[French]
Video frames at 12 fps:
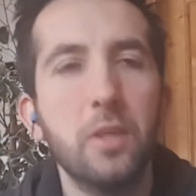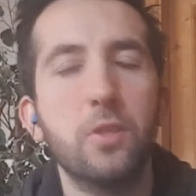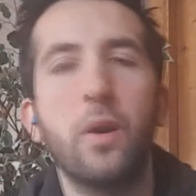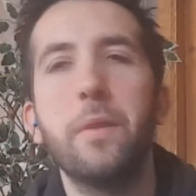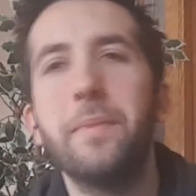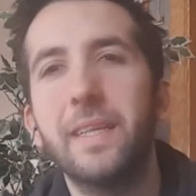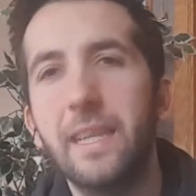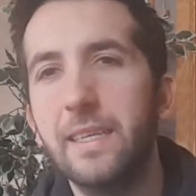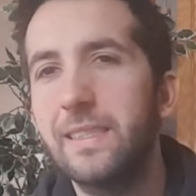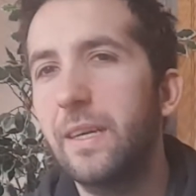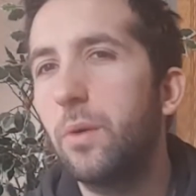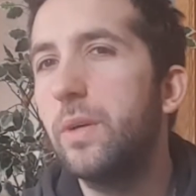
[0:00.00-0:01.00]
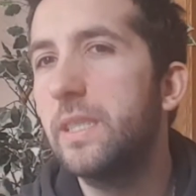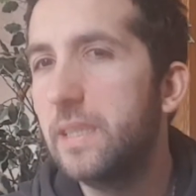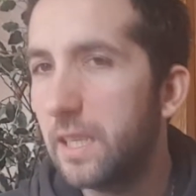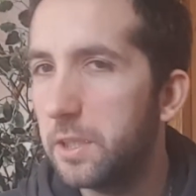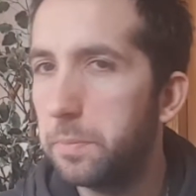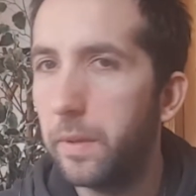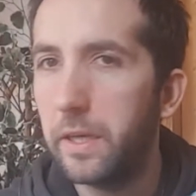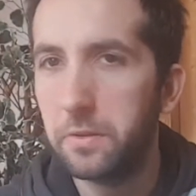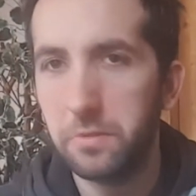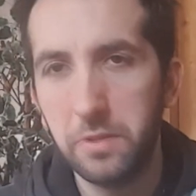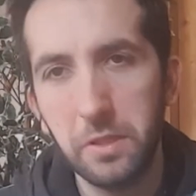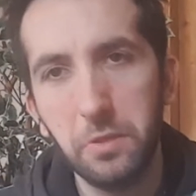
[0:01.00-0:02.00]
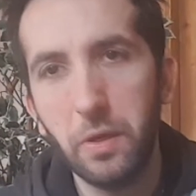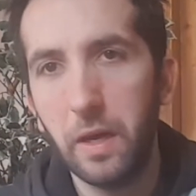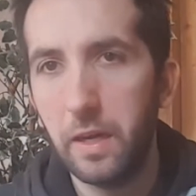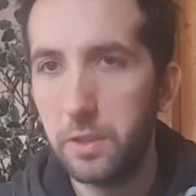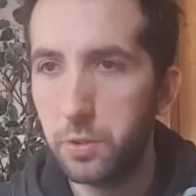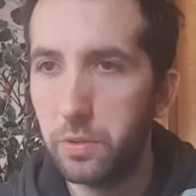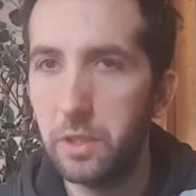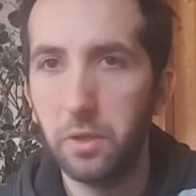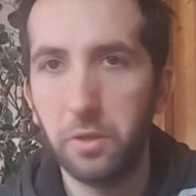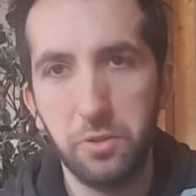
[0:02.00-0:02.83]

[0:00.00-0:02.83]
Quand ils mettent un 0, ils ne stressent pas, ils continuent à jouer